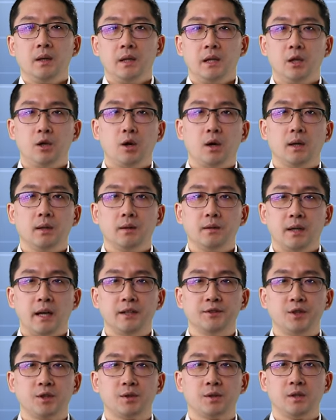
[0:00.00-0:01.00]
이러한
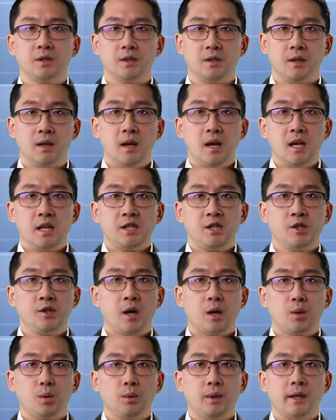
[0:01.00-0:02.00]
해석은
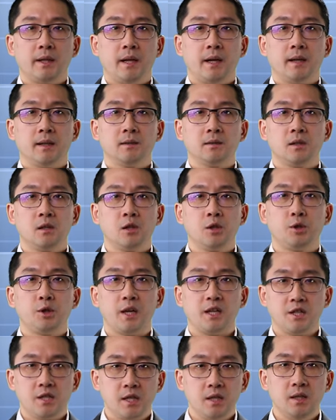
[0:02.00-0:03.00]
진화론에 대한
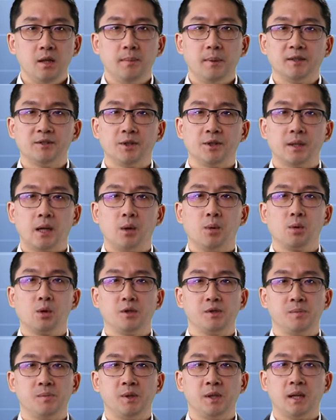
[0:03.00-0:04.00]
그릇된 신념에서 나온
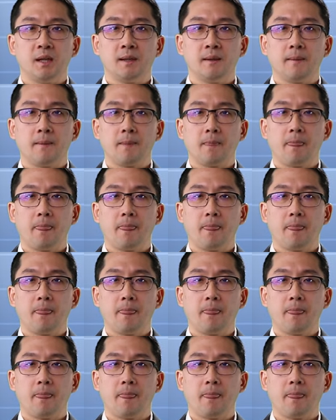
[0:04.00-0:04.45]
것입니다.